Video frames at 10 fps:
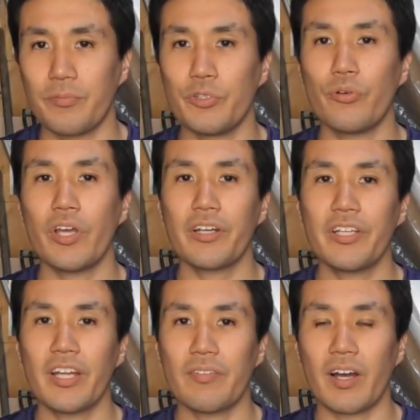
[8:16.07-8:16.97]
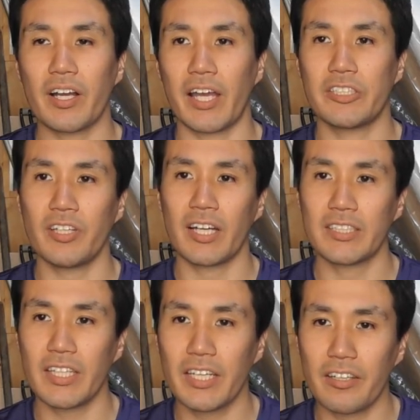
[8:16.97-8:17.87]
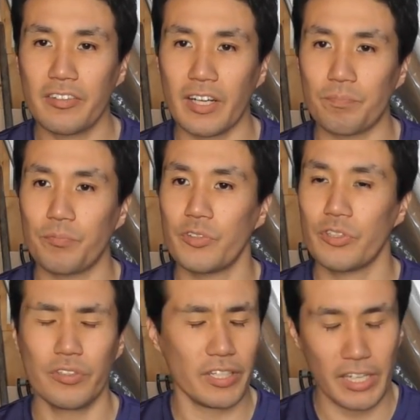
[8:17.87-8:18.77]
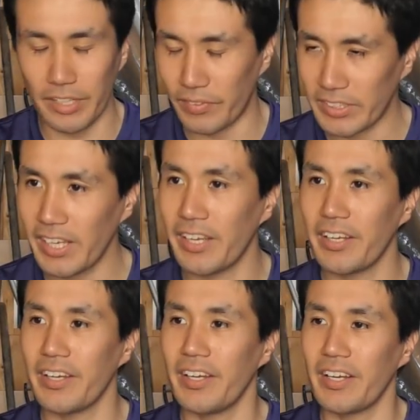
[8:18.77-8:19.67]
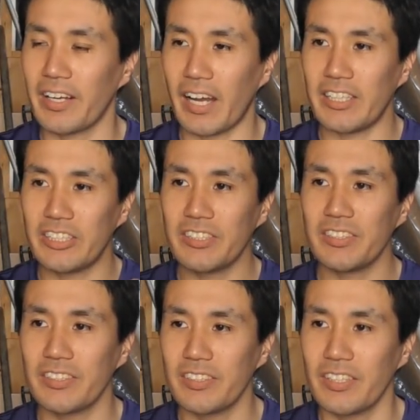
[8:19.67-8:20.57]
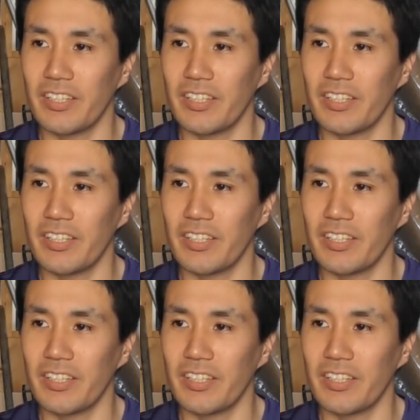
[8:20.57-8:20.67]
無農薬であれば害虫発生源になるか、それはなりません。害虫、